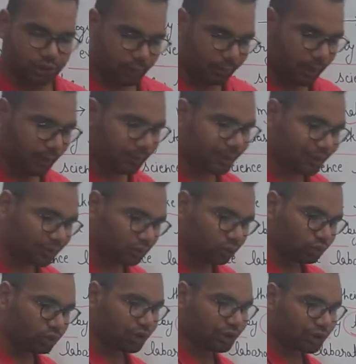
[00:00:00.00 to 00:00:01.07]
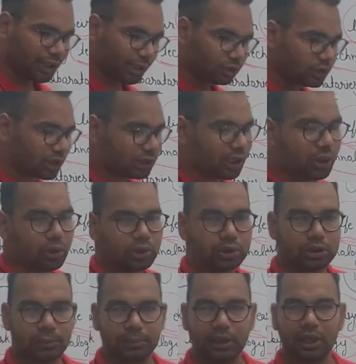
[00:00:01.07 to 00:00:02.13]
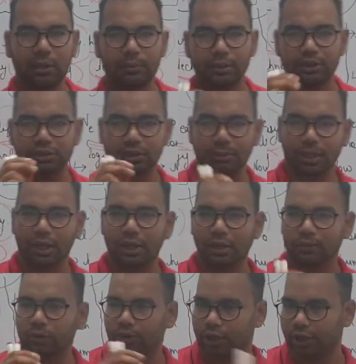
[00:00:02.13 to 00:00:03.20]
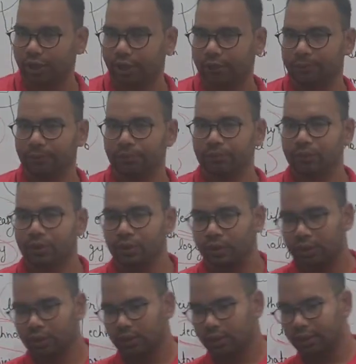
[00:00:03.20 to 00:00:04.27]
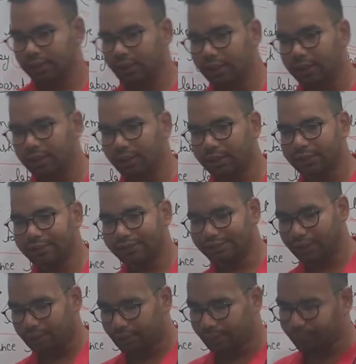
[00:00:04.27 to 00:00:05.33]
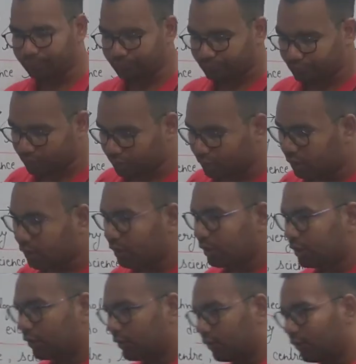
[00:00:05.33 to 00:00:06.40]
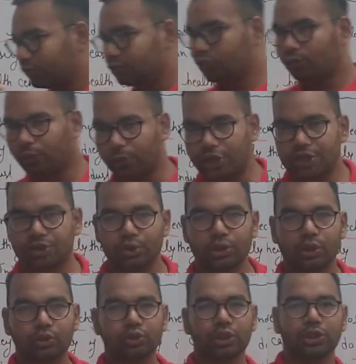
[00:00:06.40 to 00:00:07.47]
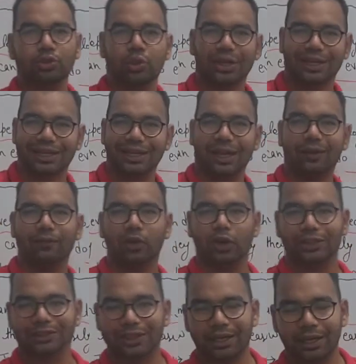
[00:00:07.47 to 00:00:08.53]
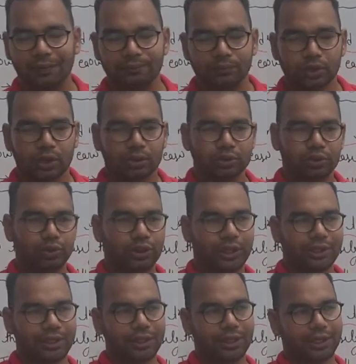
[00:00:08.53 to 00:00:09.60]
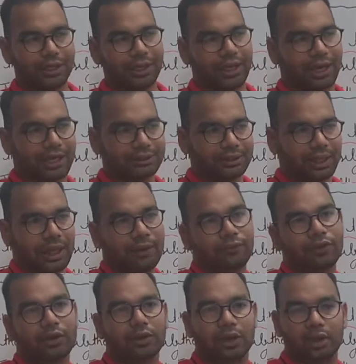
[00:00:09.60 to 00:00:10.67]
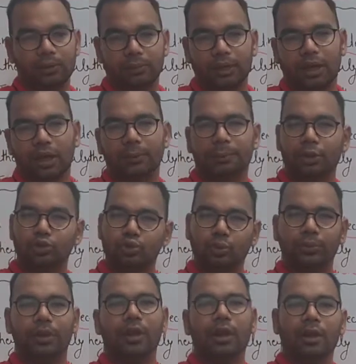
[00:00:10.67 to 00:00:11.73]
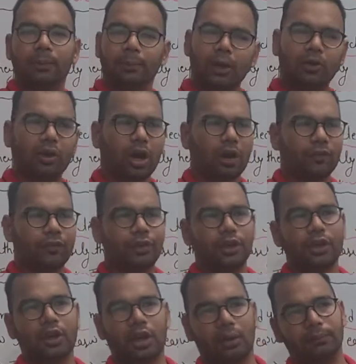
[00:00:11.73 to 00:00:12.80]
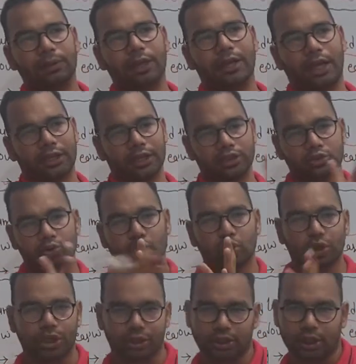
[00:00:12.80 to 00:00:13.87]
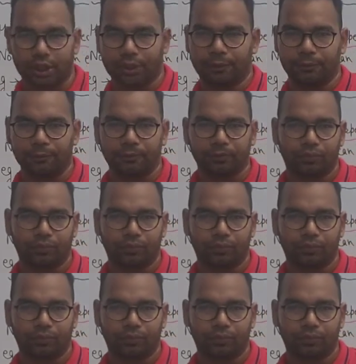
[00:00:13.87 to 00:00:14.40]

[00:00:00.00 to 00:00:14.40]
जब हमें उस चीज़ की आवश्यकता हो तभी हम इस्तेमाल हैं वो करें ये नहीं है कि जैसे हम जो फॉरेस्ट होते हैं उनसे जो लकड़ियाँ हम वो लाते हैं तो ये नहीं है कि आज लाए फिर कल भी लाए परसों भी मतलब काफ़ी हमने क्या किया स्टोर करते रहे